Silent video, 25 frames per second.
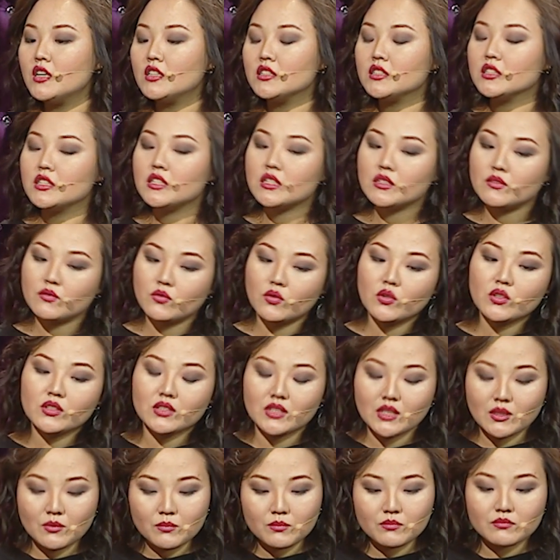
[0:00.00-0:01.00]
Она говорит,
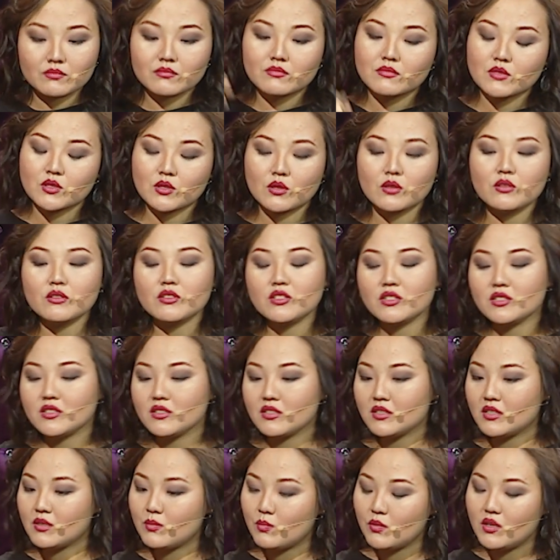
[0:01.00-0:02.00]
вот там
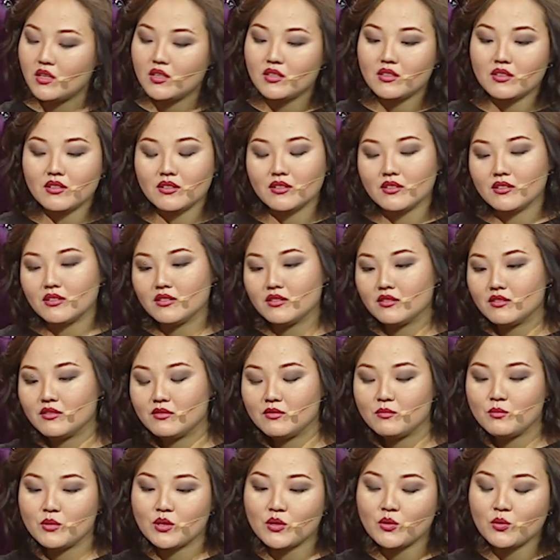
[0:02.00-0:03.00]
солнечное
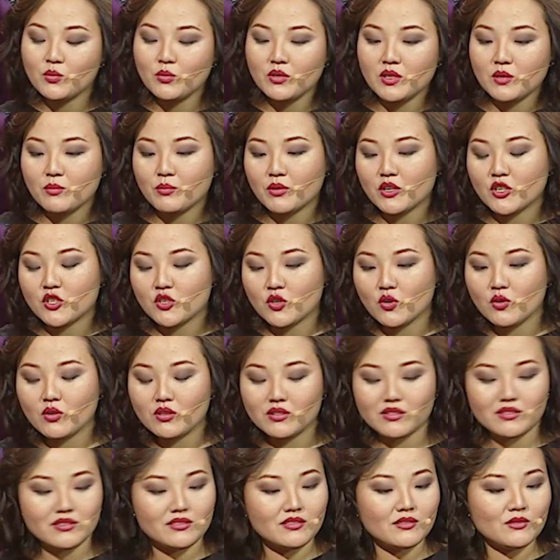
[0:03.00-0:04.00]
затмение, Меркурий
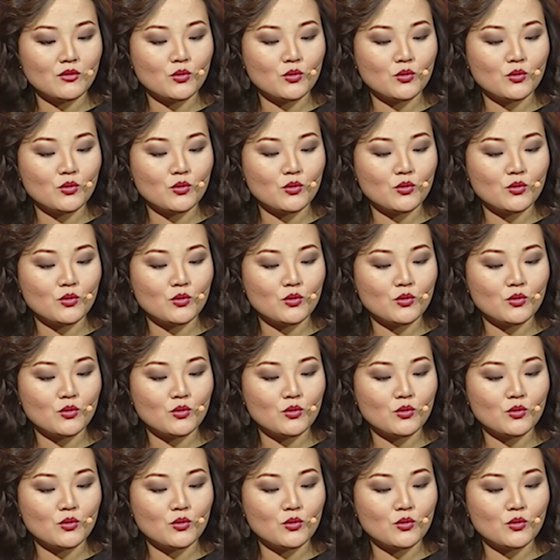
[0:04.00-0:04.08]
прожег,